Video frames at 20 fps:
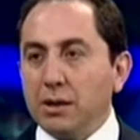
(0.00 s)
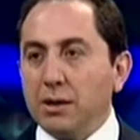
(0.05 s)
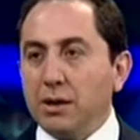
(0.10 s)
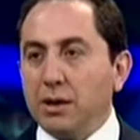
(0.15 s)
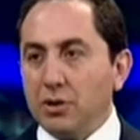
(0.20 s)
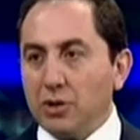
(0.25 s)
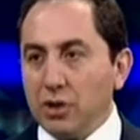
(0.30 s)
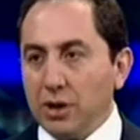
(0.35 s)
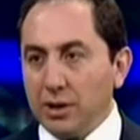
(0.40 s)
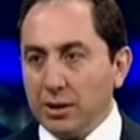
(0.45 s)

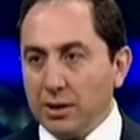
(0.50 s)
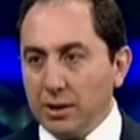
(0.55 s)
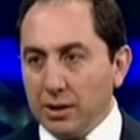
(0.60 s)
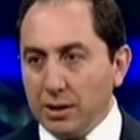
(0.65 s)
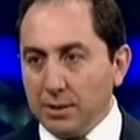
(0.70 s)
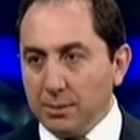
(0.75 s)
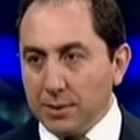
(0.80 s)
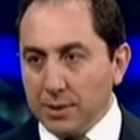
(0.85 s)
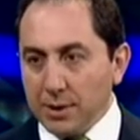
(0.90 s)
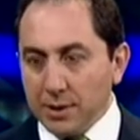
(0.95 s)
tercih
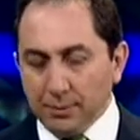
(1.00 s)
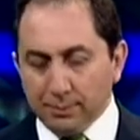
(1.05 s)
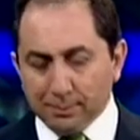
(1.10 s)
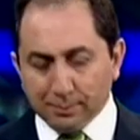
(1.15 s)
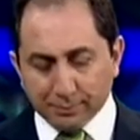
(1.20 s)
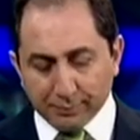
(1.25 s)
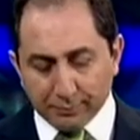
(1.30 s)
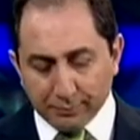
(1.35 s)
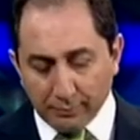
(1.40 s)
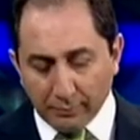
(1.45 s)
edildiğimizin
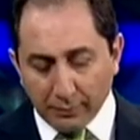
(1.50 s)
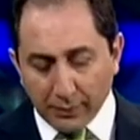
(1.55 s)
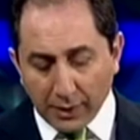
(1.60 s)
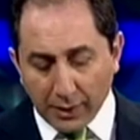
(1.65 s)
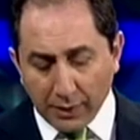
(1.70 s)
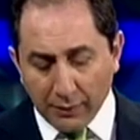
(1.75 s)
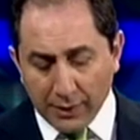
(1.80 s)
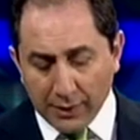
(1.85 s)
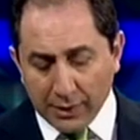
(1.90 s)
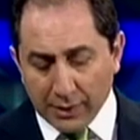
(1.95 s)

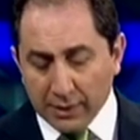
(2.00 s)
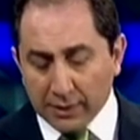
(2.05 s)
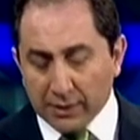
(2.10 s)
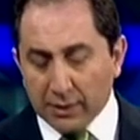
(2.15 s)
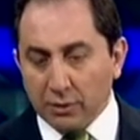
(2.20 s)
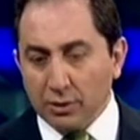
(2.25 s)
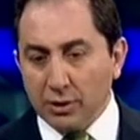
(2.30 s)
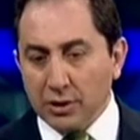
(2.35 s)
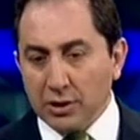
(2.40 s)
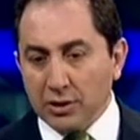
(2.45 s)
ve ne kadar
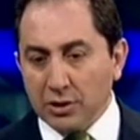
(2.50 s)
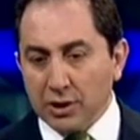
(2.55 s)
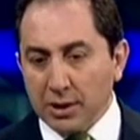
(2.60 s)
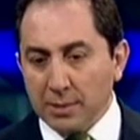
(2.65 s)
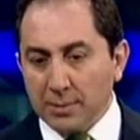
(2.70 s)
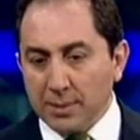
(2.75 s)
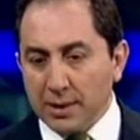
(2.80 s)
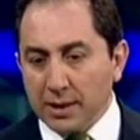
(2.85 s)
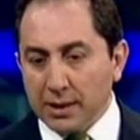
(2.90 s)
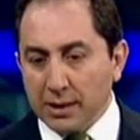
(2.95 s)

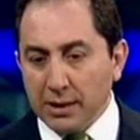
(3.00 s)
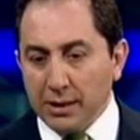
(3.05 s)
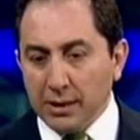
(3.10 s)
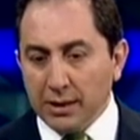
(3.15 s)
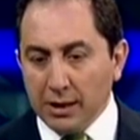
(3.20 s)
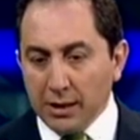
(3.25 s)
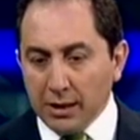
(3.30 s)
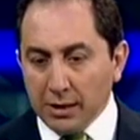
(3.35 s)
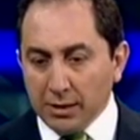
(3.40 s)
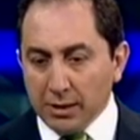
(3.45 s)
öğrencilerimizin de
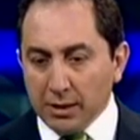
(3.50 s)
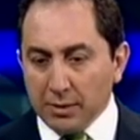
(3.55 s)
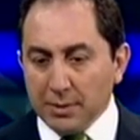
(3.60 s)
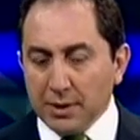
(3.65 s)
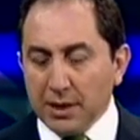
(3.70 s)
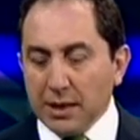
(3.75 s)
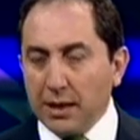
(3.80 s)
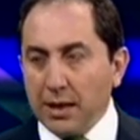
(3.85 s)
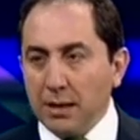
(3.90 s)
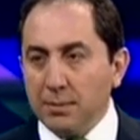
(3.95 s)
e,
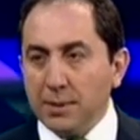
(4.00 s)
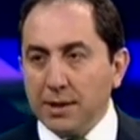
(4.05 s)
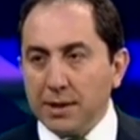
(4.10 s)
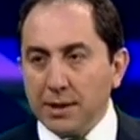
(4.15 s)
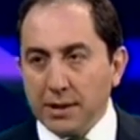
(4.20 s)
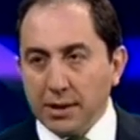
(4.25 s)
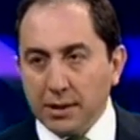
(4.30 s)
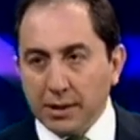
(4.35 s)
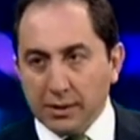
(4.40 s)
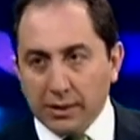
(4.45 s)
bize gelmek
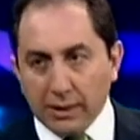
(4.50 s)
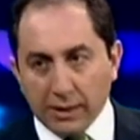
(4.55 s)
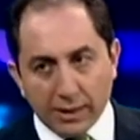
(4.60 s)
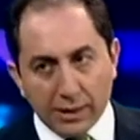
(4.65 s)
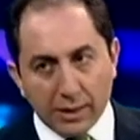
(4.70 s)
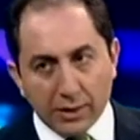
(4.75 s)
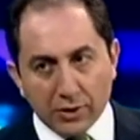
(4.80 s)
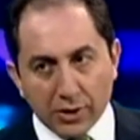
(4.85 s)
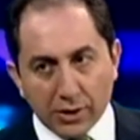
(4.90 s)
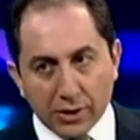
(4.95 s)
istediklerini
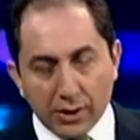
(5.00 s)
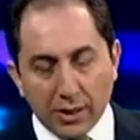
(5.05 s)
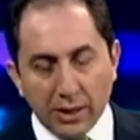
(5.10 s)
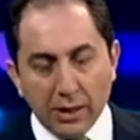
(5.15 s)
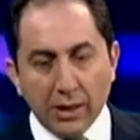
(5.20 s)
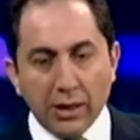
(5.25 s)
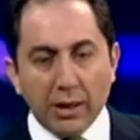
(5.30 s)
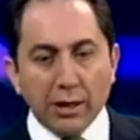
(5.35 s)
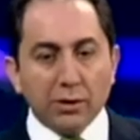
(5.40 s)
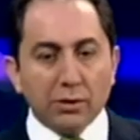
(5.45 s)
gerçekten
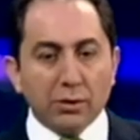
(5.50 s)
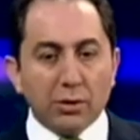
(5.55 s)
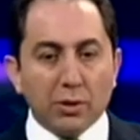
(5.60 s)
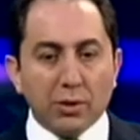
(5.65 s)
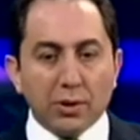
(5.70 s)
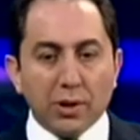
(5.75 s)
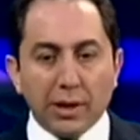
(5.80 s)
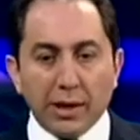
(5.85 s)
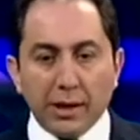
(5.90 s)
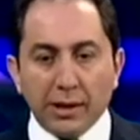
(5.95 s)

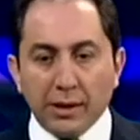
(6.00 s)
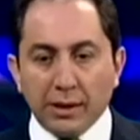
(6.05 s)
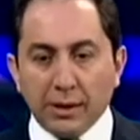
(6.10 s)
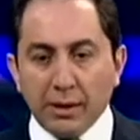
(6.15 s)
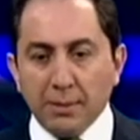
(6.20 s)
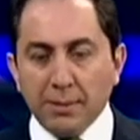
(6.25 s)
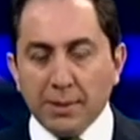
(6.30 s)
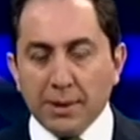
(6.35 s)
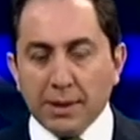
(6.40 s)
göstergelerden bir